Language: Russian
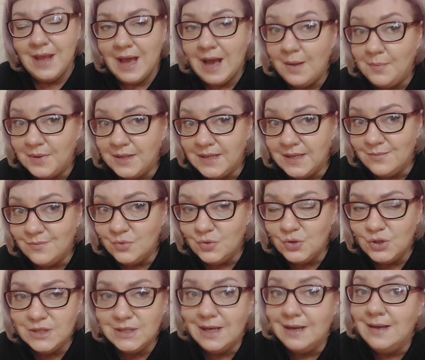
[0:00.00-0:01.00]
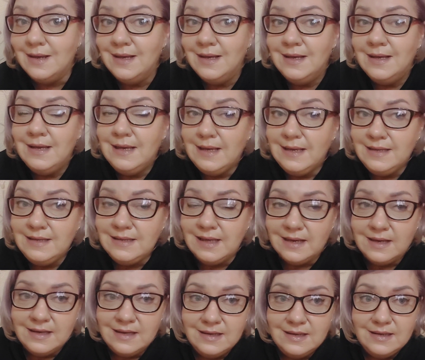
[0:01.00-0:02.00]
А потому что
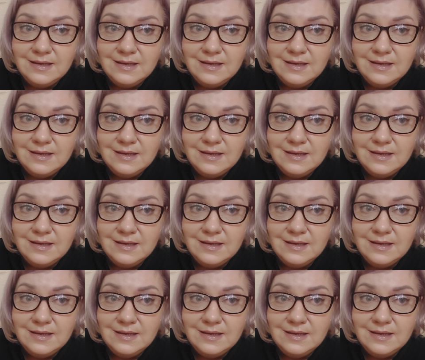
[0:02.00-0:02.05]
это